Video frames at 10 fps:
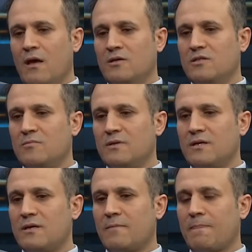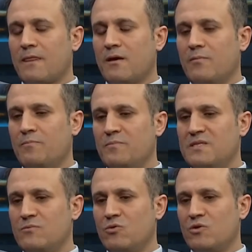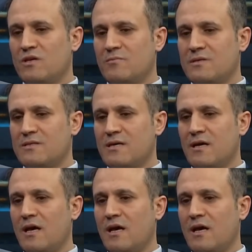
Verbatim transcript: Şimdi bizim ülkemizde